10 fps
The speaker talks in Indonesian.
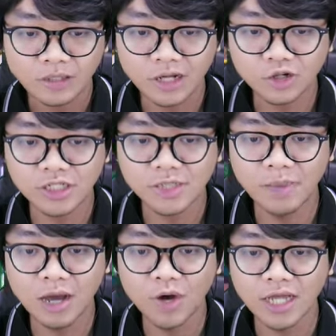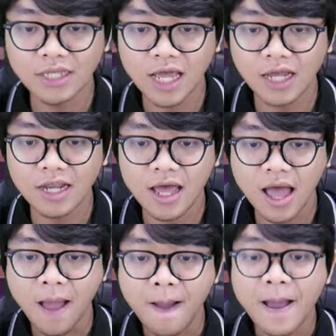Terus di bawahnya ada
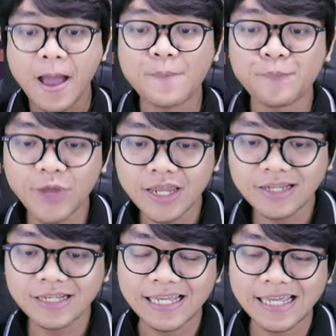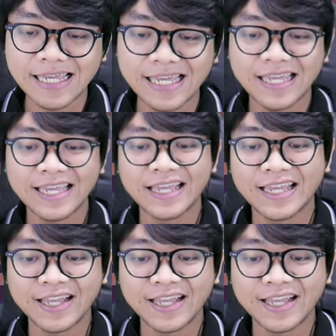Pinky.